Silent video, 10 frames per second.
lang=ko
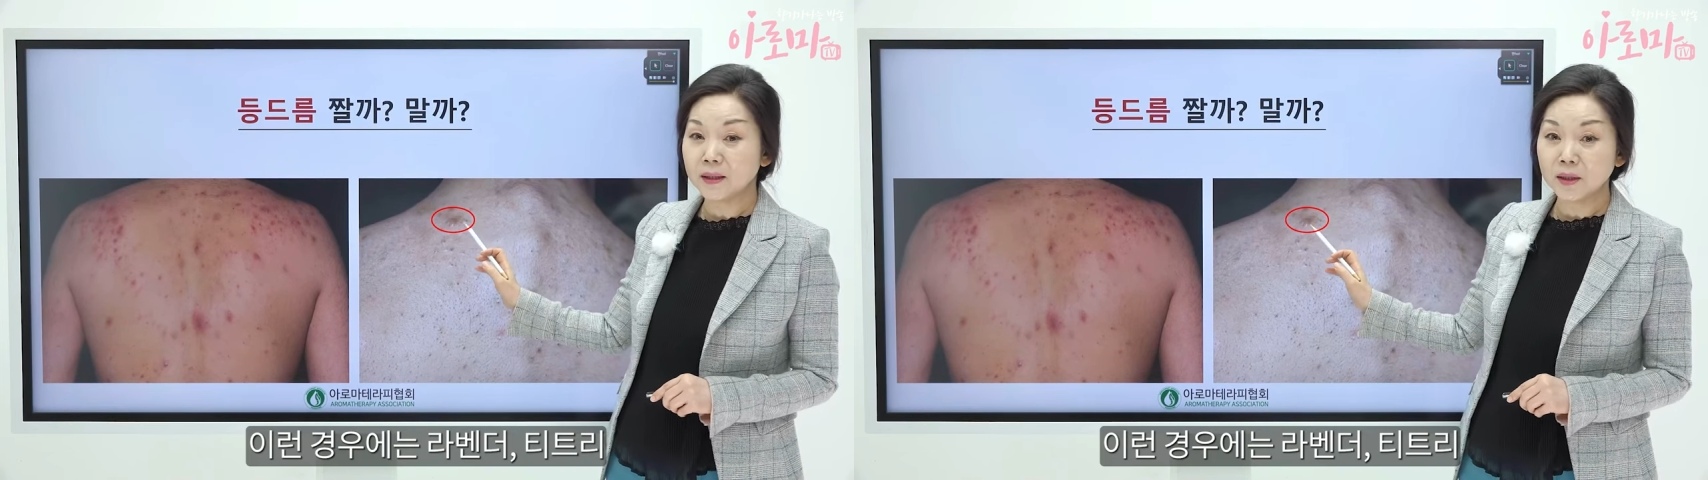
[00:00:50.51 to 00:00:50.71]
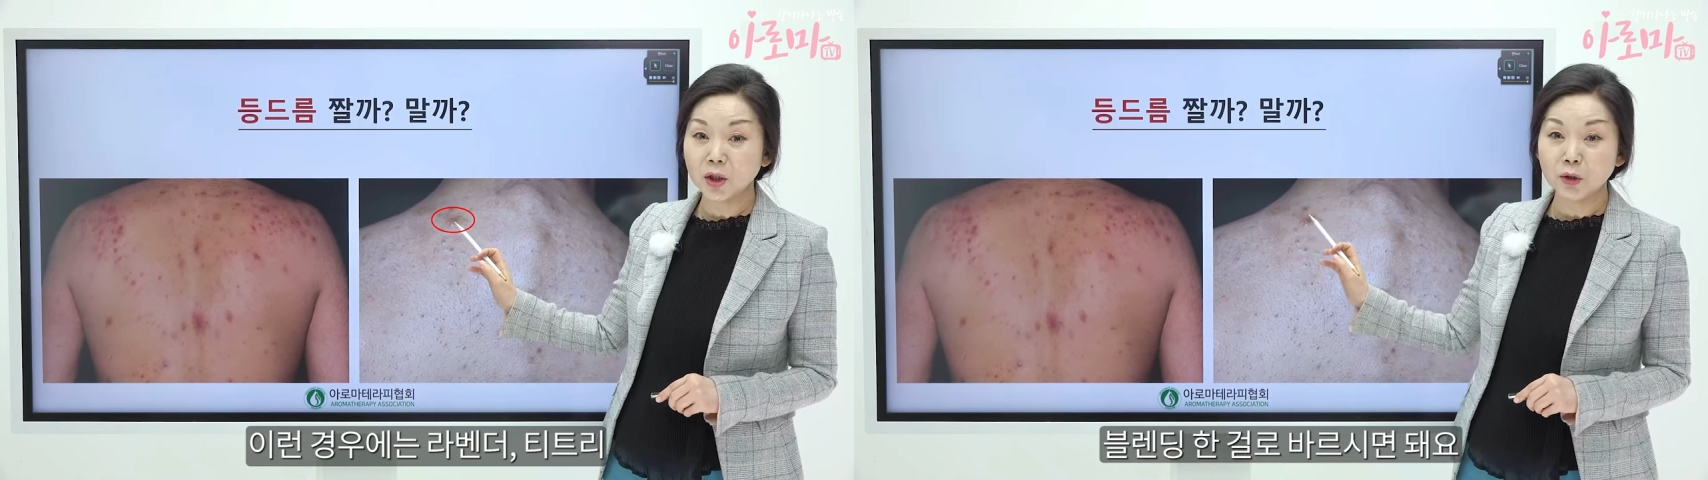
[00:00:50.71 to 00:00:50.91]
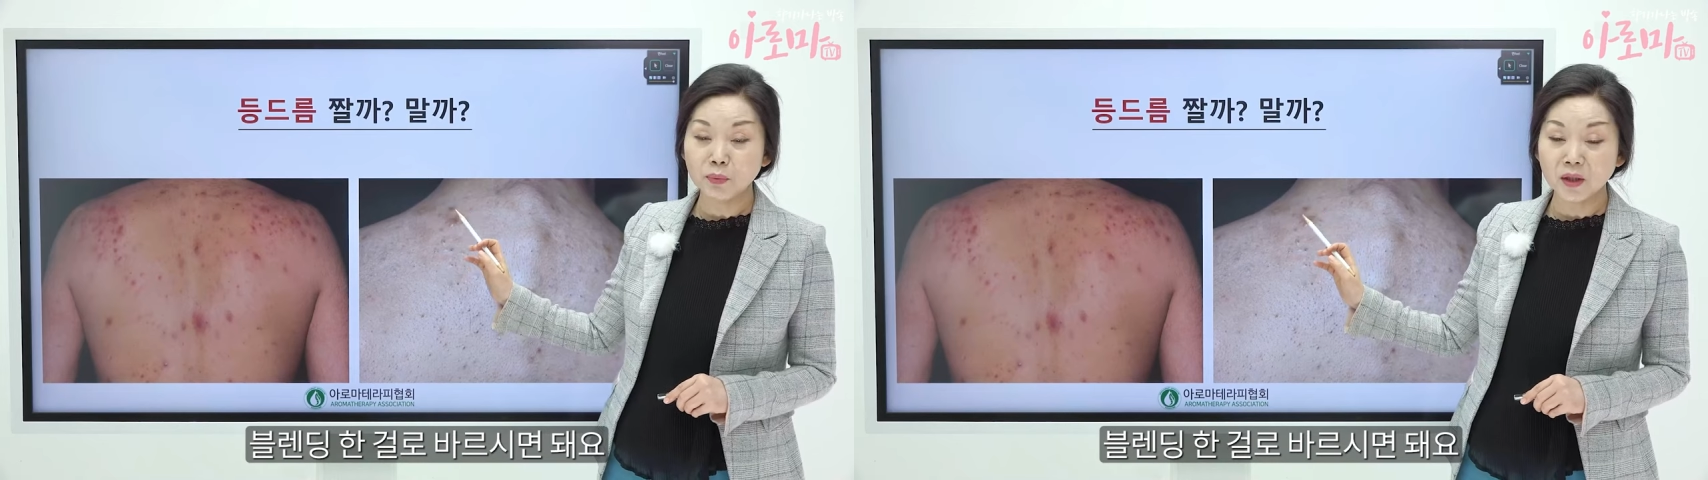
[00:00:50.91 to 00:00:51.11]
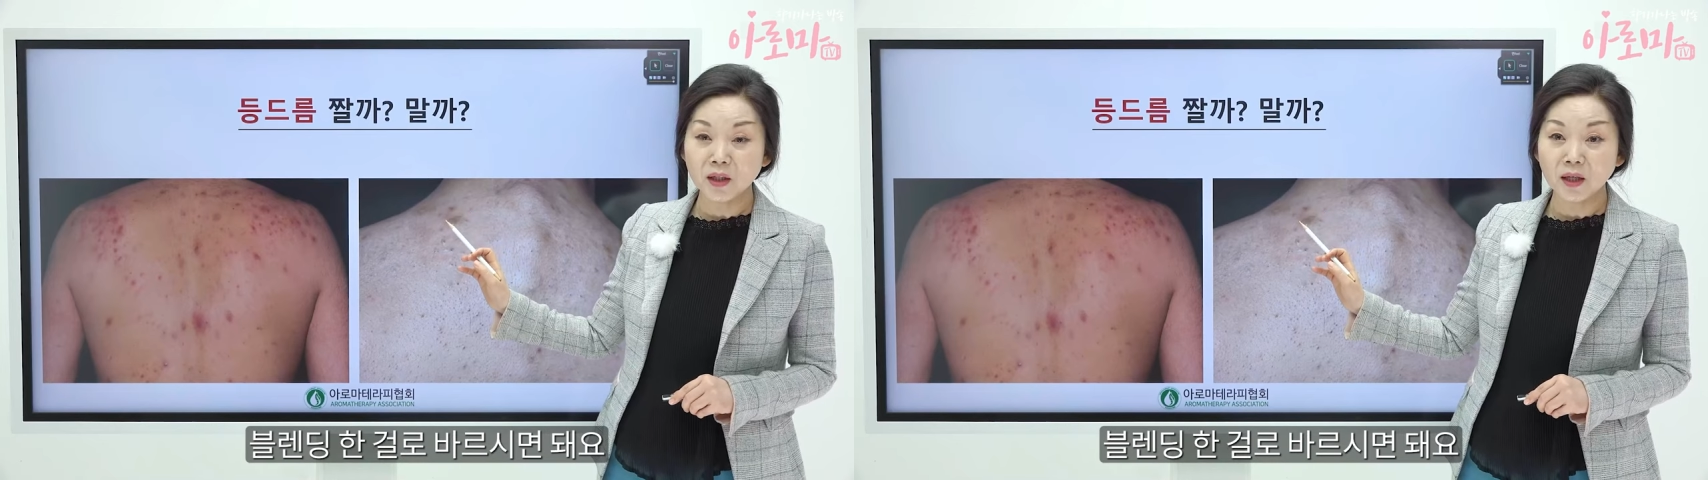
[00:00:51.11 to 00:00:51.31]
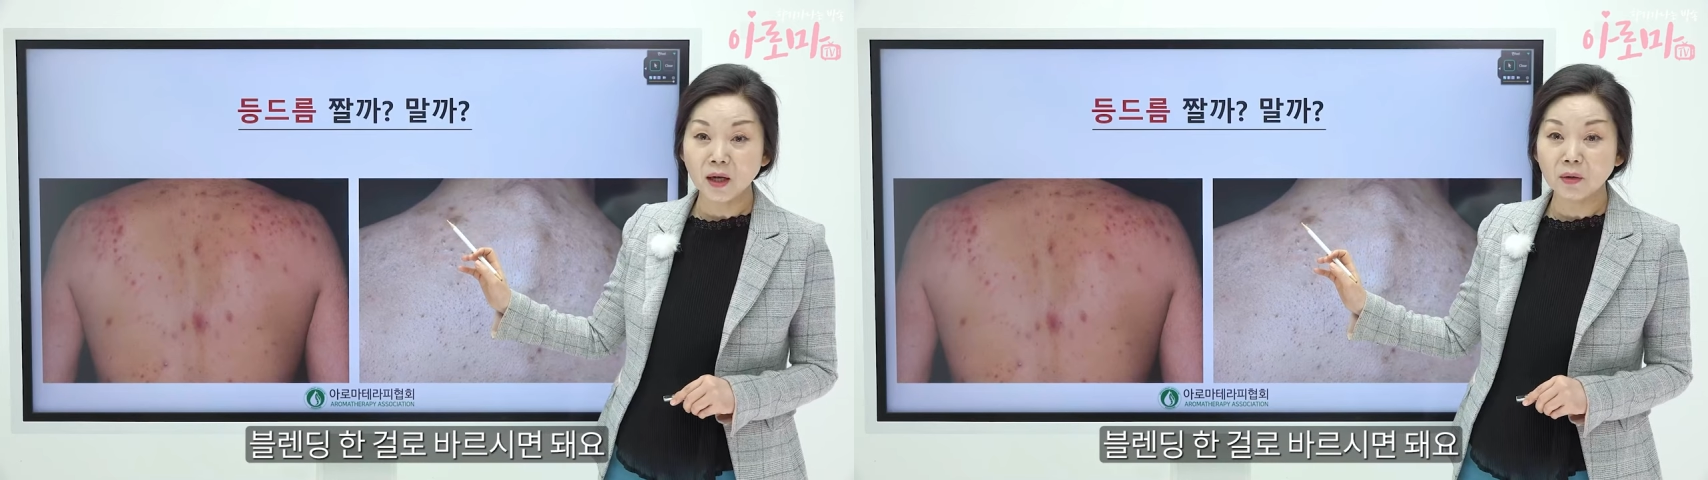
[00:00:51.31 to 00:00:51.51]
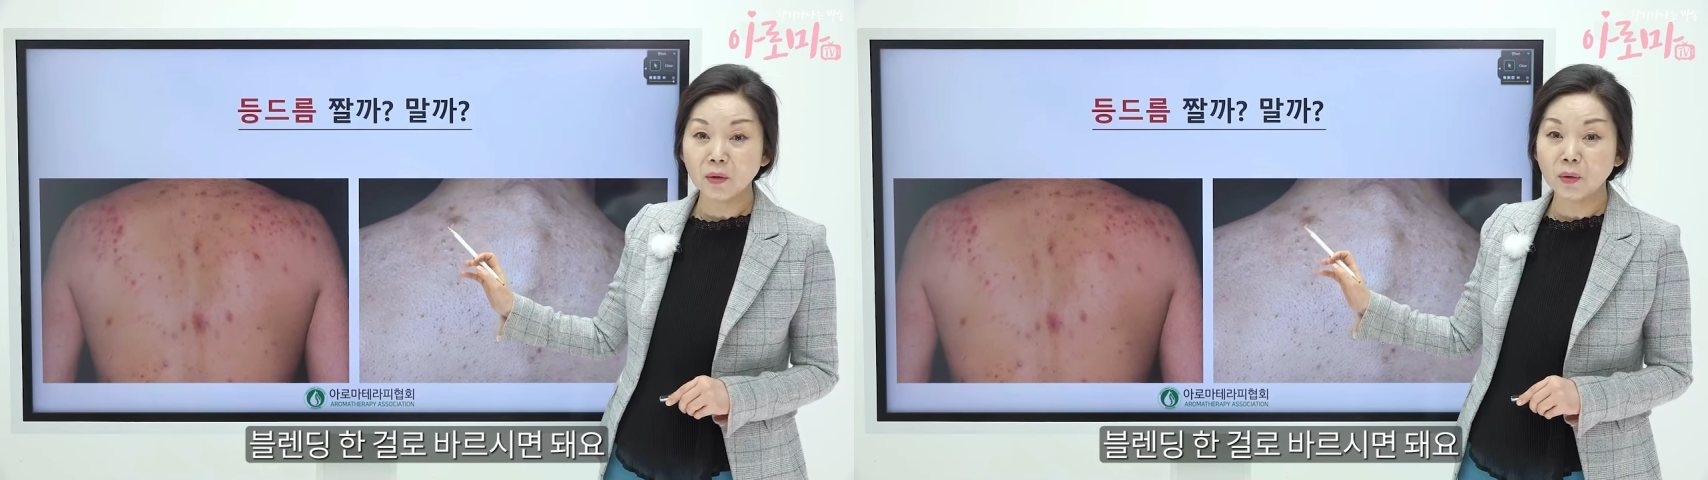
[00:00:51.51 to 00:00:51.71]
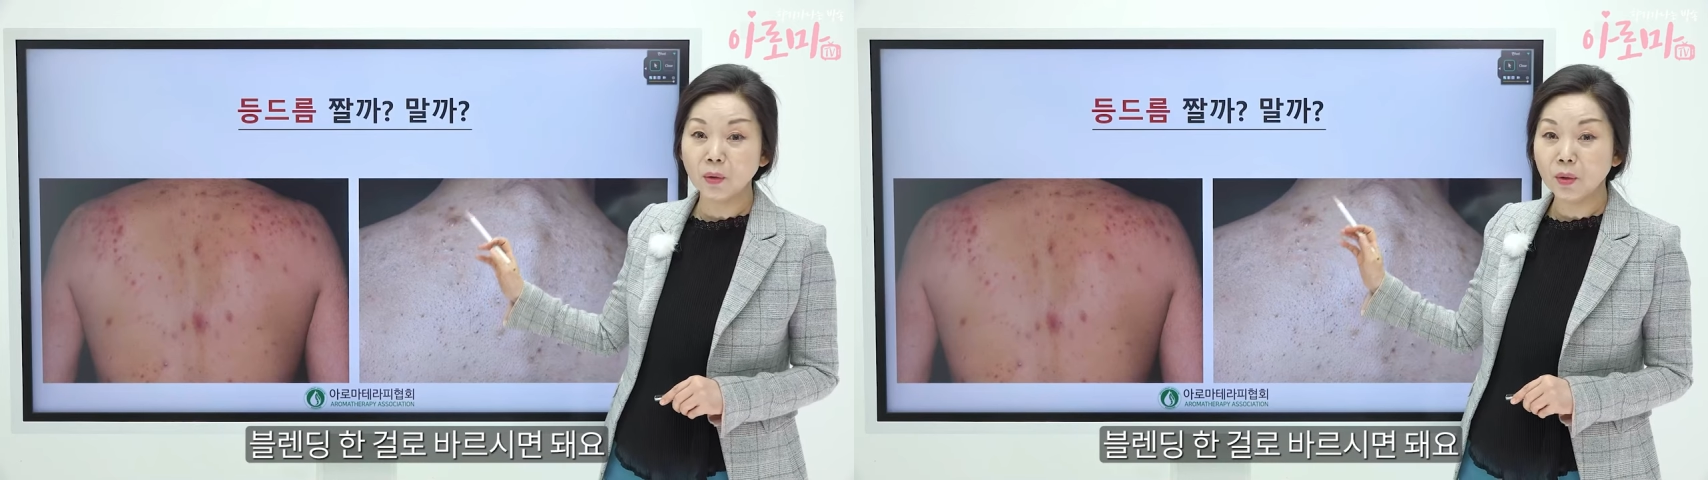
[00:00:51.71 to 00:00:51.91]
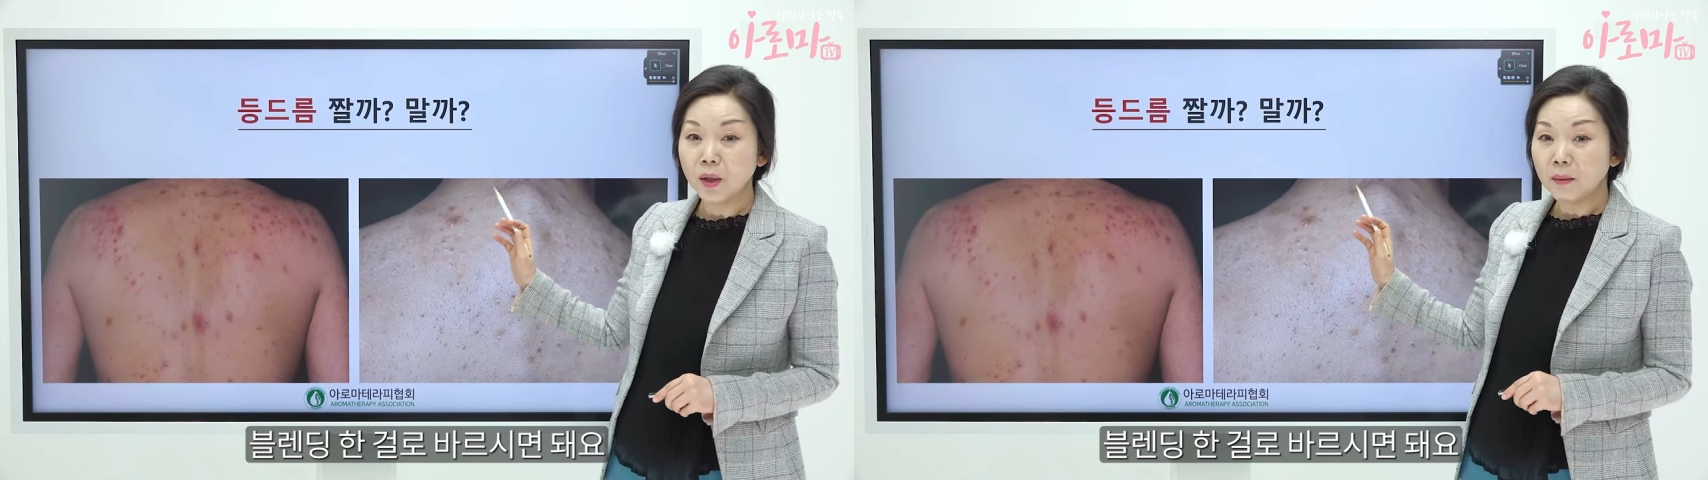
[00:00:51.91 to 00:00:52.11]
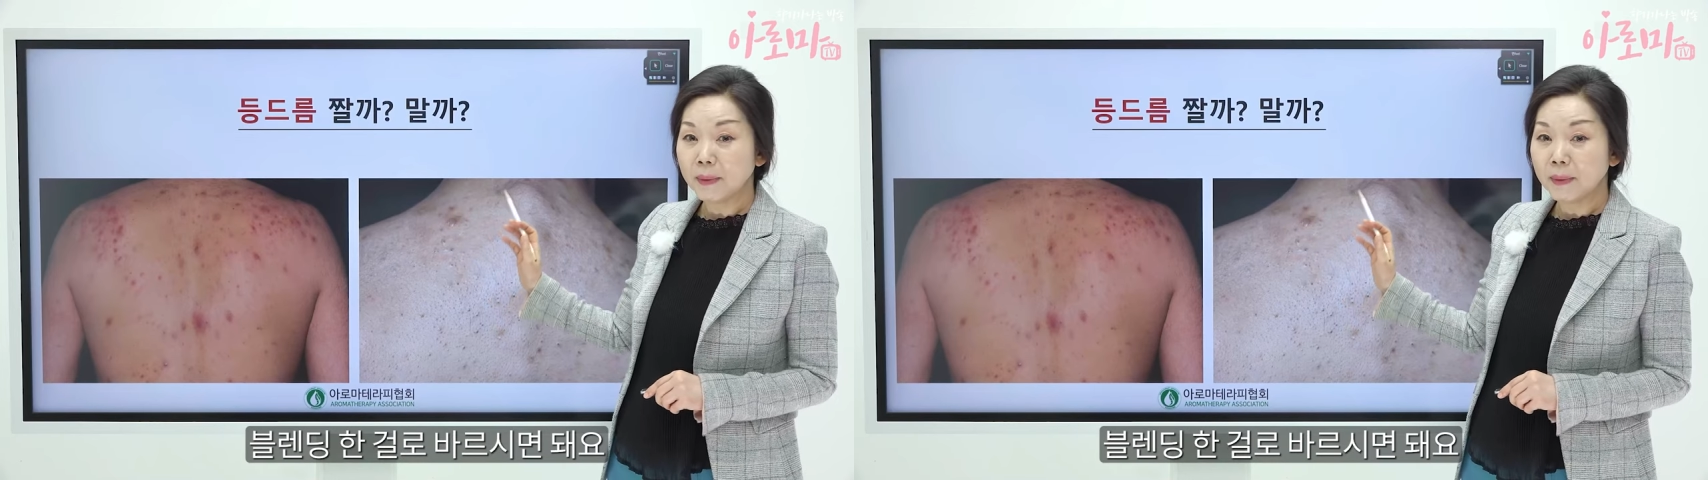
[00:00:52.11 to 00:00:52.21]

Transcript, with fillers: 티트리 브랜딩한 걸로